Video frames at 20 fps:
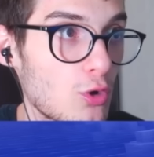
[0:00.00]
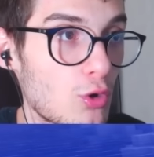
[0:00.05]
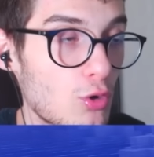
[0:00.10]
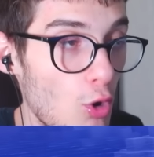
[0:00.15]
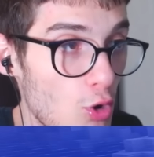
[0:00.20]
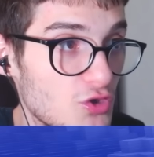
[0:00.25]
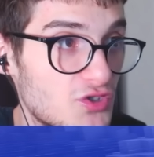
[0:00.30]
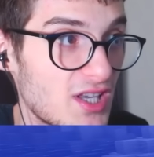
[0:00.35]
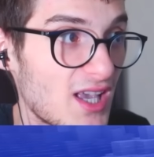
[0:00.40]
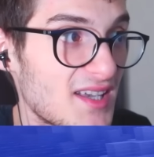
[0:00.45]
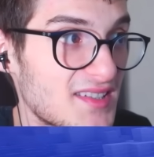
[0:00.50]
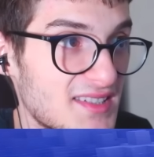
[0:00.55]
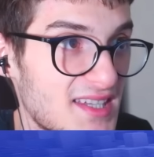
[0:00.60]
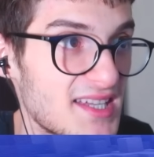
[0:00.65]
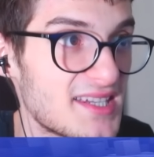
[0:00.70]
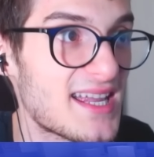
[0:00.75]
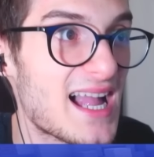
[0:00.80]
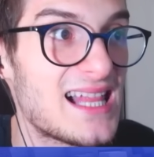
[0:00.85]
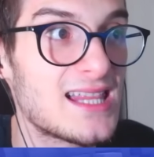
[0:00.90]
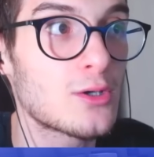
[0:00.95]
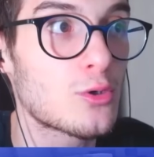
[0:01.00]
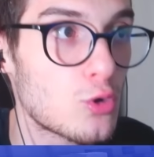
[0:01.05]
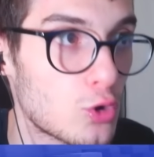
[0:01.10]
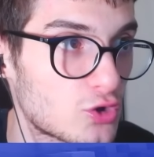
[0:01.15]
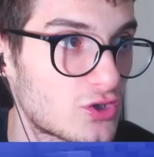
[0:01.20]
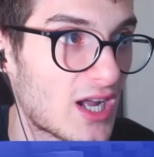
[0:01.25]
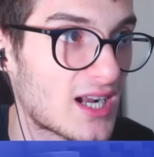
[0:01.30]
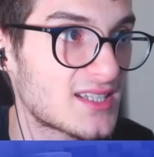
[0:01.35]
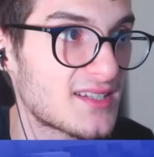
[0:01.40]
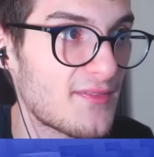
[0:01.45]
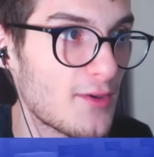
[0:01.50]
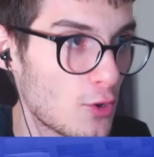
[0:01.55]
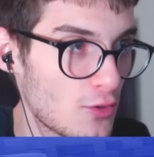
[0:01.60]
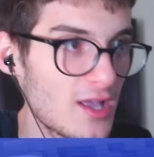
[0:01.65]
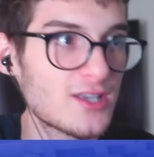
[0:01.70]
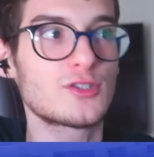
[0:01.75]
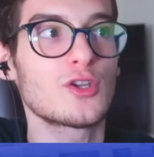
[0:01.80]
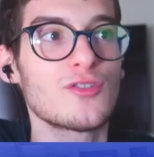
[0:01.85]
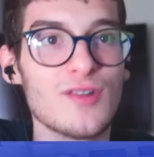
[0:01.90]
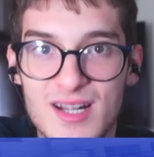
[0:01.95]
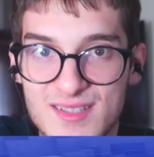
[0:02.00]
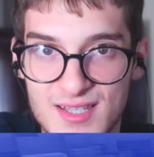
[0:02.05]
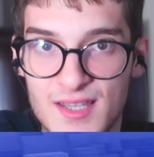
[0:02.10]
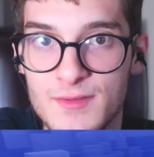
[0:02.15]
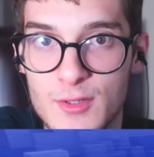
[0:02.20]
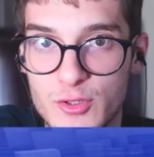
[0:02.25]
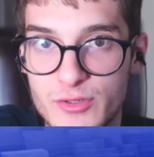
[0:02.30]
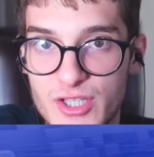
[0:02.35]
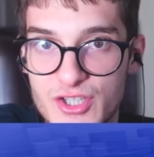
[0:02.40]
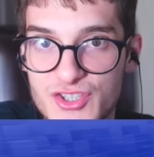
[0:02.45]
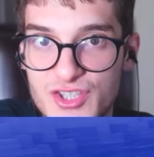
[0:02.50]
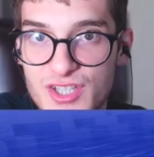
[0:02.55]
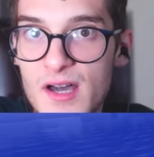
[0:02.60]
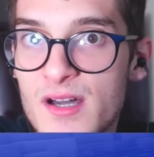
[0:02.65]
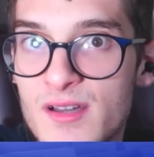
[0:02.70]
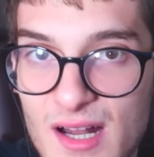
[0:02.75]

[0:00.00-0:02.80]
konsey askeri geldi kurtardı ve ondan sonra Raksan'la yüzleştik.